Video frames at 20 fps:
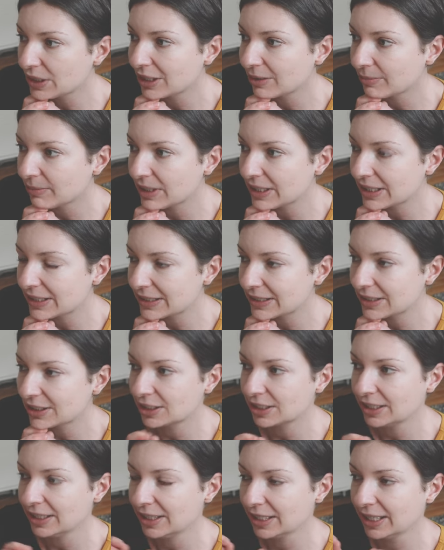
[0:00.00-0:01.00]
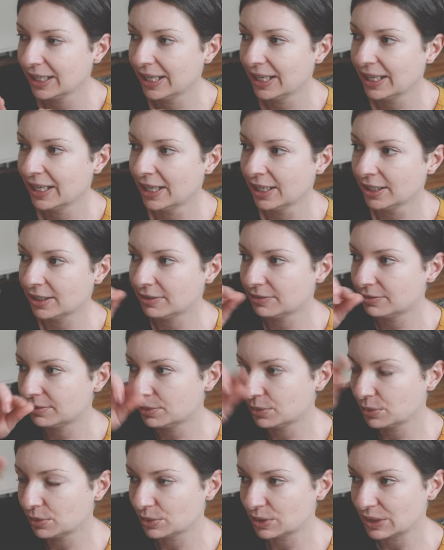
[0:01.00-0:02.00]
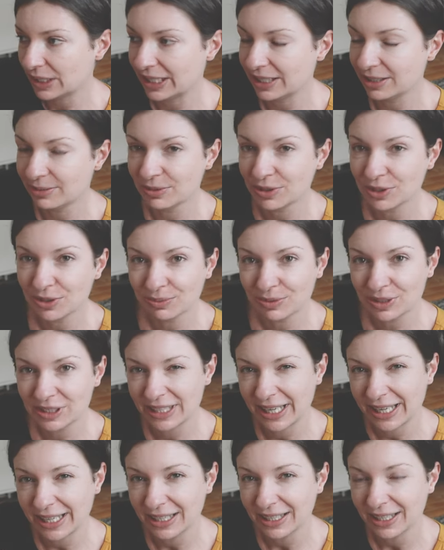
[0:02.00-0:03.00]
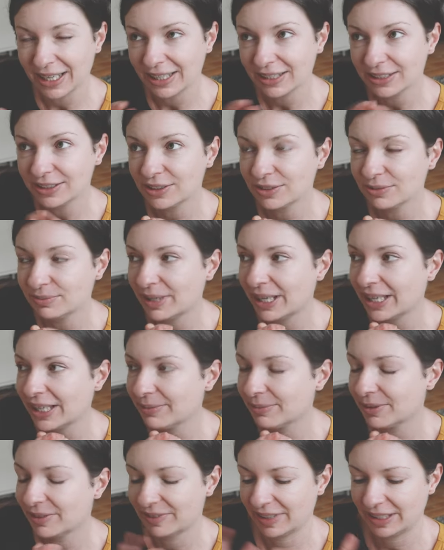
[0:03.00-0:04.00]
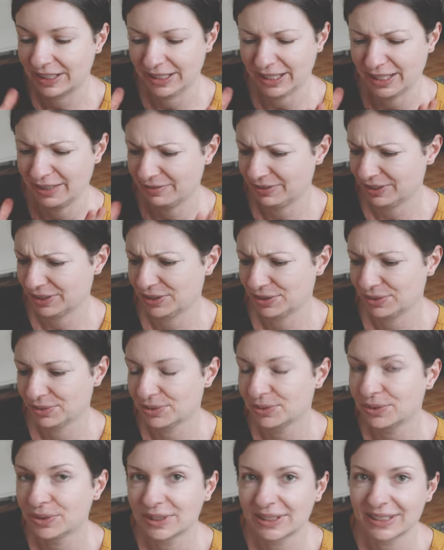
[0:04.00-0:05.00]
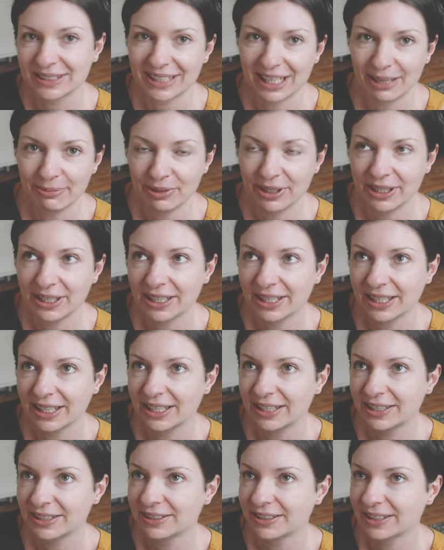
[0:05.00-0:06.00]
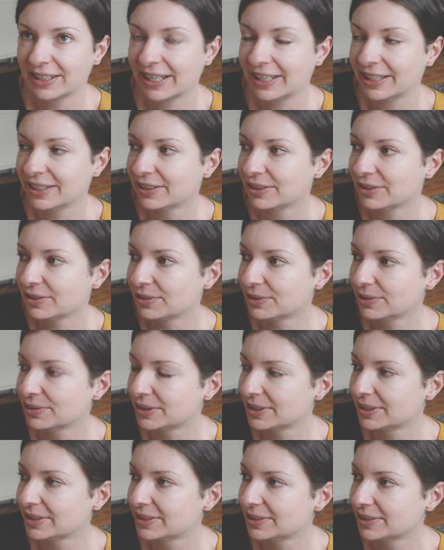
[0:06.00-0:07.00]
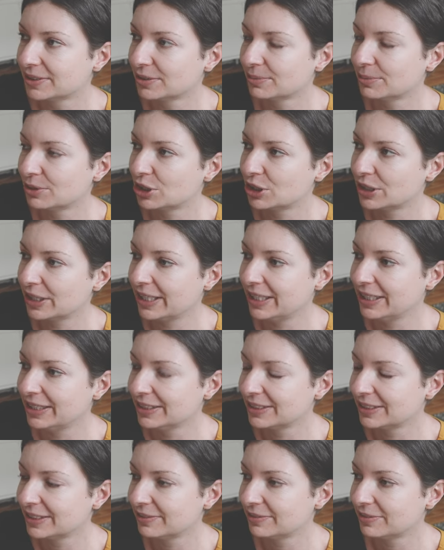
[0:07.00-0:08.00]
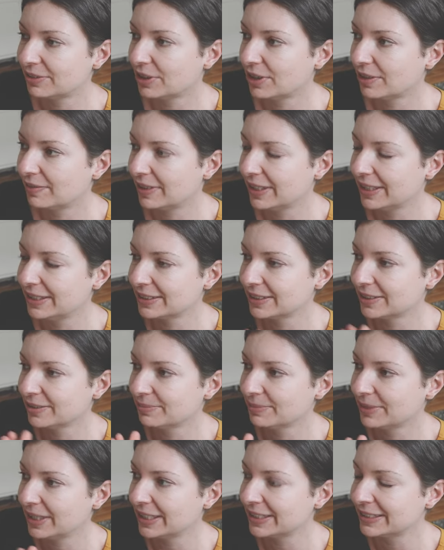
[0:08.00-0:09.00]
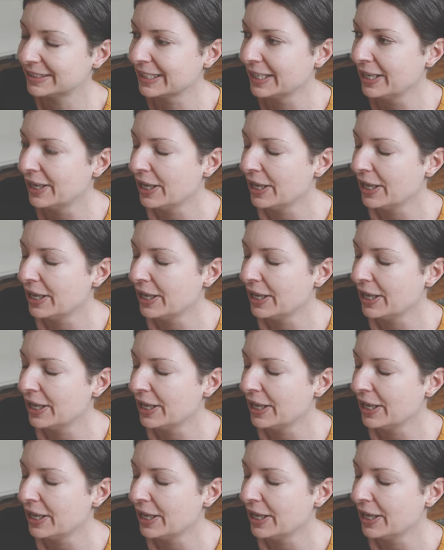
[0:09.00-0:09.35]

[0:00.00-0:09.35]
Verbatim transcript: Ich habe mich jetzt entschieden, die Fotos alle mit so einem Zeckelrand zu machen. Mir waren die einfach zu groß. Es gab leider keine kleinere Größe zu bestellen, sinnvollerweise im Netz.